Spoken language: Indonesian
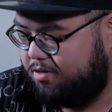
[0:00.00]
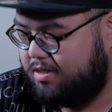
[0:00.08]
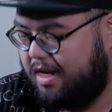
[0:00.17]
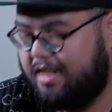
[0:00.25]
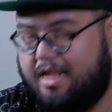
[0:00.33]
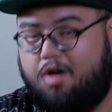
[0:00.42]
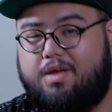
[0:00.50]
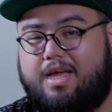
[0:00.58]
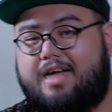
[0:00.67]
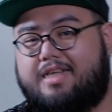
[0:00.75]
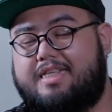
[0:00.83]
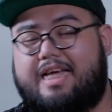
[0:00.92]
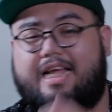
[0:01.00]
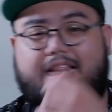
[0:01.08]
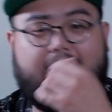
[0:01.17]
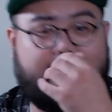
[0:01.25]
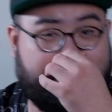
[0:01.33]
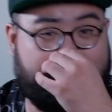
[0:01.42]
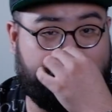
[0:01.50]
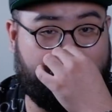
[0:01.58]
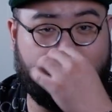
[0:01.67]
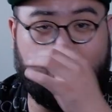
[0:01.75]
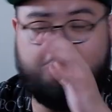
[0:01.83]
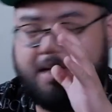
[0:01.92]
mau cari tahu ya sedikit lah tentang
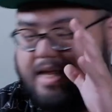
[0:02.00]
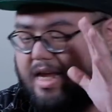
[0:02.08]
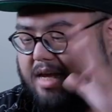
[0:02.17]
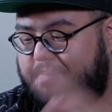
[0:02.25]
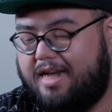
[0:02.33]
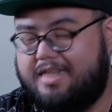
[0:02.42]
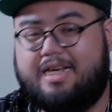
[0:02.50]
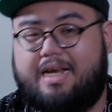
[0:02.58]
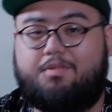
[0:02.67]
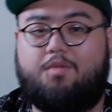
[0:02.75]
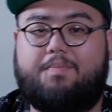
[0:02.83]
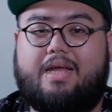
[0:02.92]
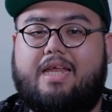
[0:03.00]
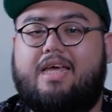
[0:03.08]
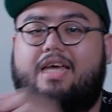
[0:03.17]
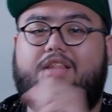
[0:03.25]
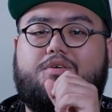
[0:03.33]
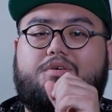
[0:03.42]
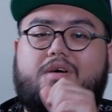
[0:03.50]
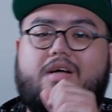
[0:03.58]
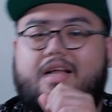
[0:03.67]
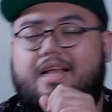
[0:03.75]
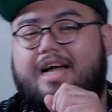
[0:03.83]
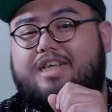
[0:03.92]
performanya gimana sih laptop ini gitu.
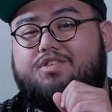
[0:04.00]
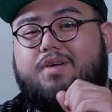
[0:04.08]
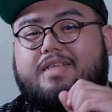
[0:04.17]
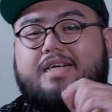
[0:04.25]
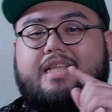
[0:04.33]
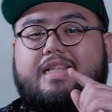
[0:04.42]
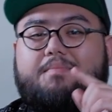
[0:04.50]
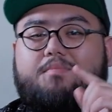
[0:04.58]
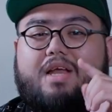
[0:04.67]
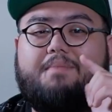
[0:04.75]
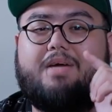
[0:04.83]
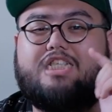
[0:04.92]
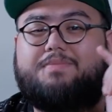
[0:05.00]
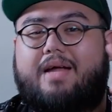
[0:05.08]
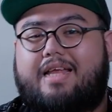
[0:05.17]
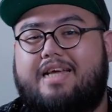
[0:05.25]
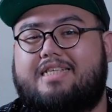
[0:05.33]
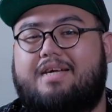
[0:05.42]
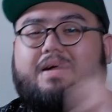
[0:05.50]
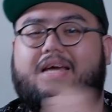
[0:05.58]
Langsung aja kita mulai benchmarking sama